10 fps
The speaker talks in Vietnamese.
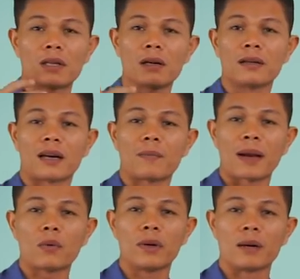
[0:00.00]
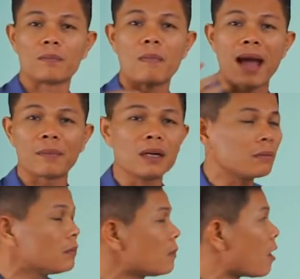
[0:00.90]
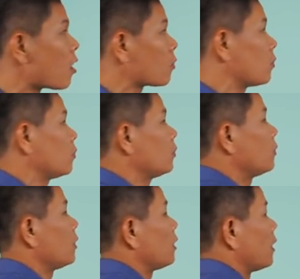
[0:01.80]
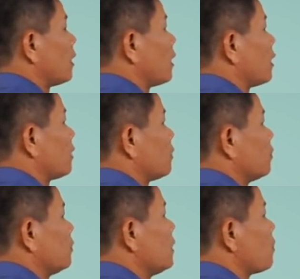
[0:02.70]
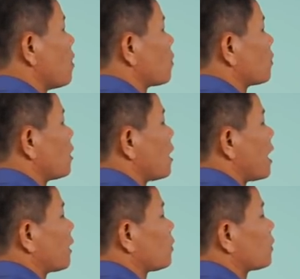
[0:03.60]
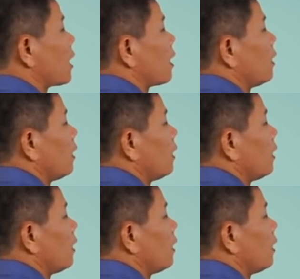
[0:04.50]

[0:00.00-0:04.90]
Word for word: sẽ hướng dẫn các bạn quy trình 3 bước. Bước 1, bước 1 là chúng ta